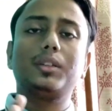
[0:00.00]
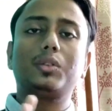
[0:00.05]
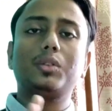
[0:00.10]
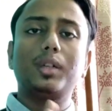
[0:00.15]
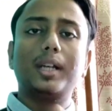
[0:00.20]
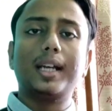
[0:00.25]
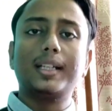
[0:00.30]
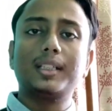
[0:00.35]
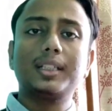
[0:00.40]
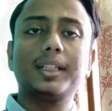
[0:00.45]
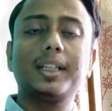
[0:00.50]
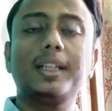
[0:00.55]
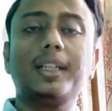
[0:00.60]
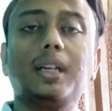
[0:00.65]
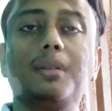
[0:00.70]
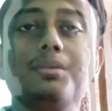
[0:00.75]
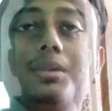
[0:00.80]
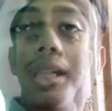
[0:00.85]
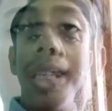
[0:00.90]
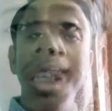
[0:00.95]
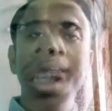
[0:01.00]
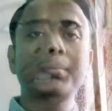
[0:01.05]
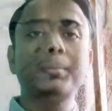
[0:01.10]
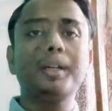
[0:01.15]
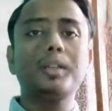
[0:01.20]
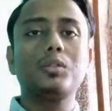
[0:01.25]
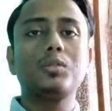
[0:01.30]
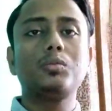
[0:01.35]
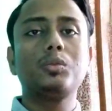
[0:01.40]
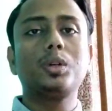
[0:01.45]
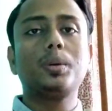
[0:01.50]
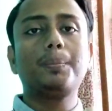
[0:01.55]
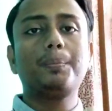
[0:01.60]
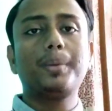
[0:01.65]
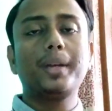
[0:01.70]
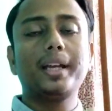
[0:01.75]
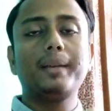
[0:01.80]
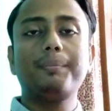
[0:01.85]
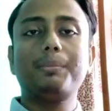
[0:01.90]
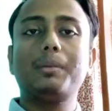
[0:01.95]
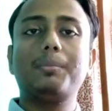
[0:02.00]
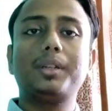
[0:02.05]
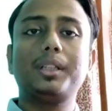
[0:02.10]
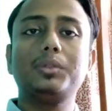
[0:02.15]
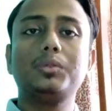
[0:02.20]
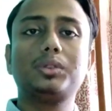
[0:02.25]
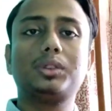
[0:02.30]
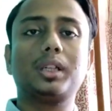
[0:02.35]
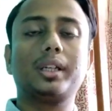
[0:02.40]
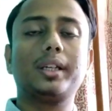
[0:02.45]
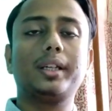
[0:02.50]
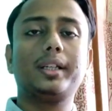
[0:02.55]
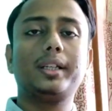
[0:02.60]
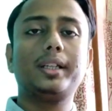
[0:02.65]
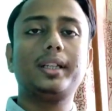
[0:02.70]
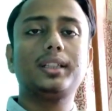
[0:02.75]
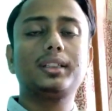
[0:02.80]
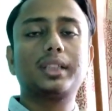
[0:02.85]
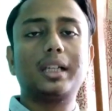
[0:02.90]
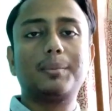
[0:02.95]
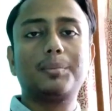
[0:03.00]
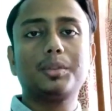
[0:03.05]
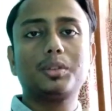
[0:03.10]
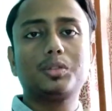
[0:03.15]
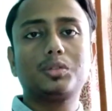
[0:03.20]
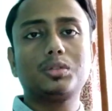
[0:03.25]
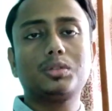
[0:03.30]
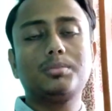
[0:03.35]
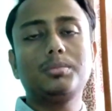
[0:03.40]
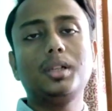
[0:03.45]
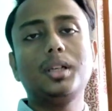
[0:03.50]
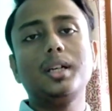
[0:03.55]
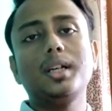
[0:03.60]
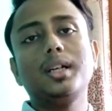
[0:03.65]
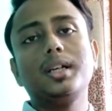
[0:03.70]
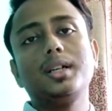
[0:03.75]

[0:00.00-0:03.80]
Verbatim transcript: है तो ऐसे नहीं करना और एक बात तुमको पेन पेपर यूज करना ठीक है सपोज तुम